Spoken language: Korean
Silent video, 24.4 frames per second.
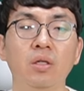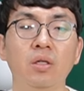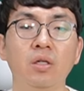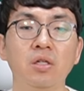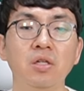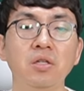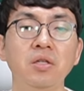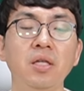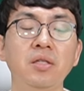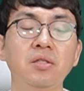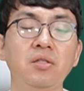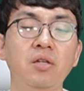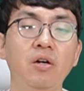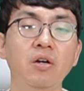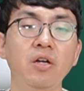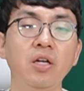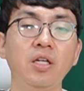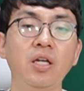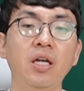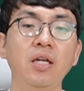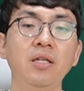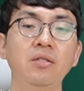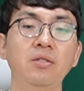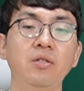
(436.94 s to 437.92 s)
그런데
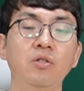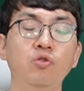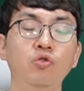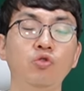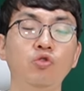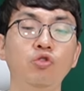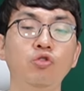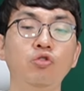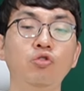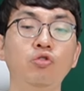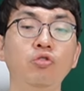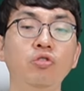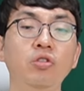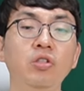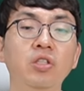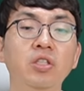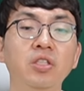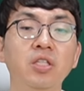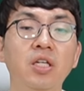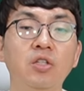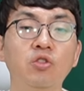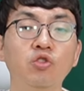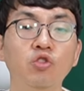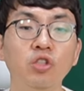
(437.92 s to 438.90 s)
저에게 있어 축구는
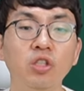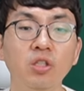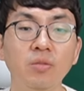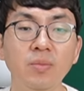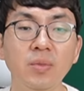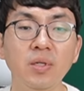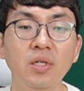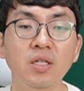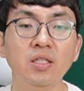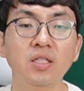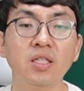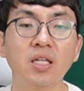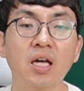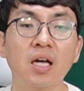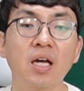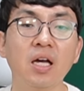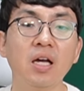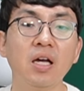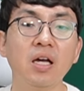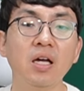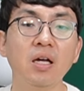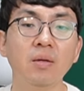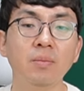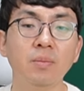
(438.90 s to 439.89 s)
그냥
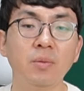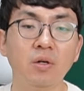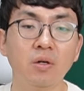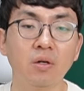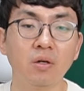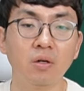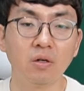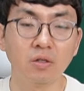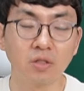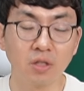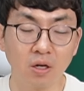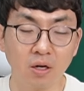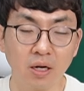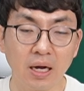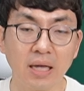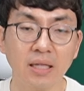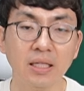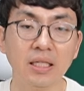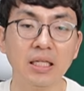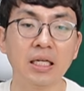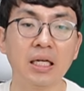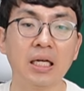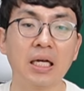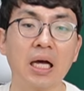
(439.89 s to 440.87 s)
취미이자 뭐
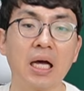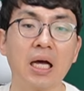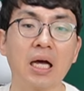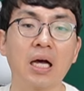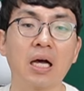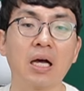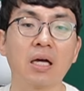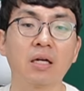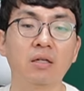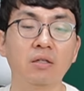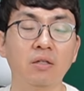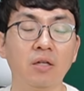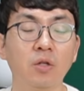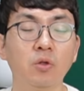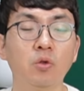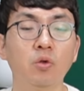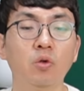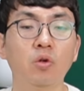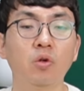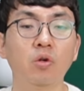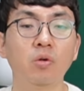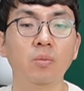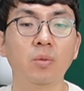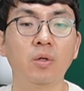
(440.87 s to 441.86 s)
여가니까
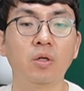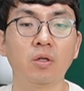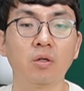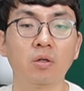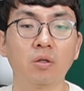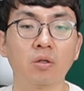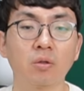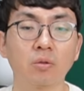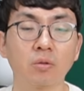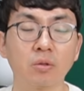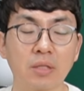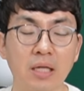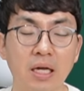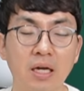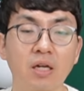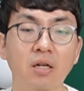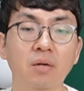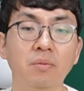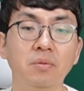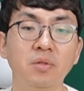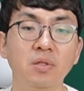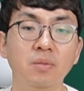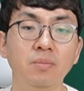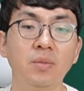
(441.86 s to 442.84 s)
그래도 뭐
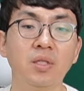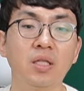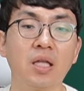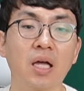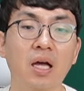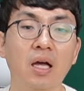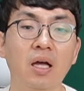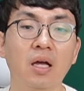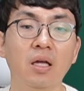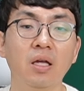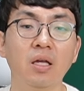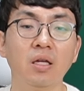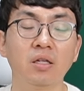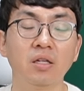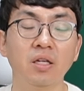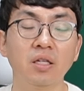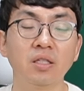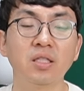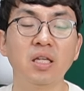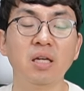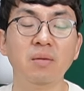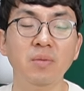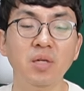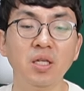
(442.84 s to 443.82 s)
상관없습니다. 그냥
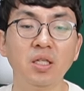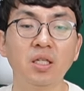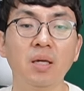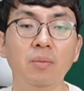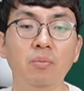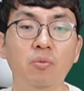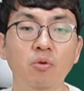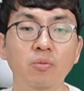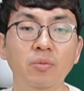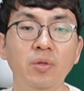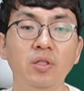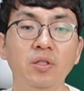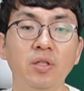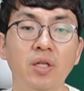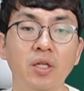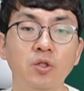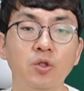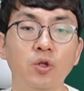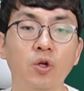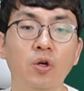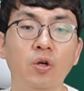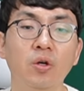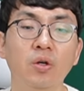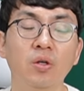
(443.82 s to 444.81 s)
재미있게 보면
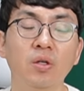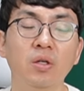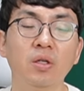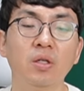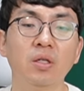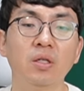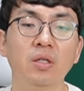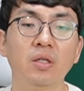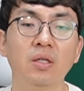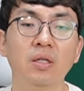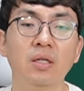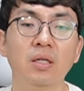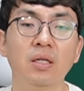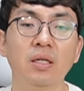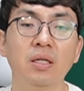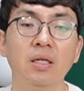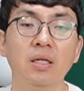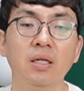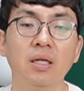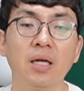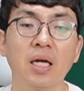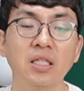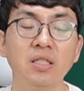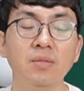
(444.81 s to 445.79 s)
되죠.
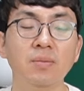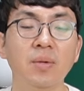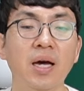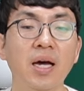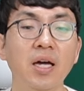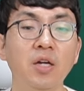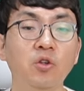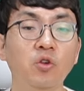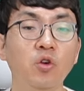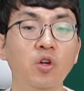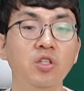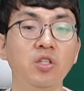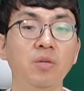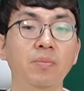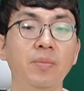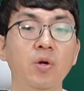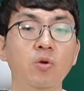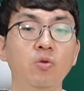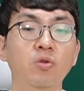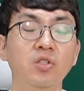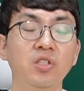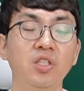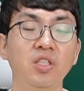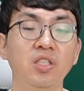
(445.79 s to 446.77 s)
하지만 학교에서
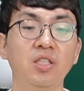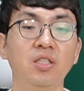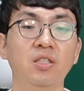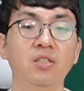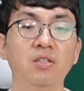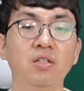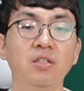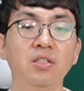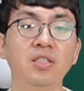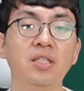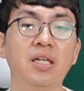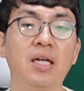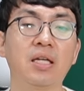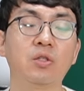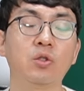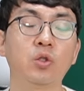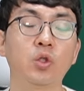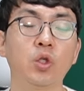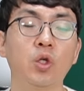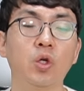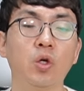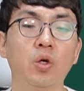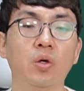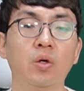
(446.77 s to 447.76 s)
배우는 지식 그렇지
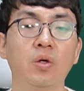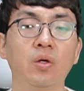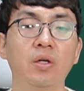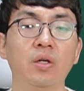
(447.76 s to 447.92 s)
않죠.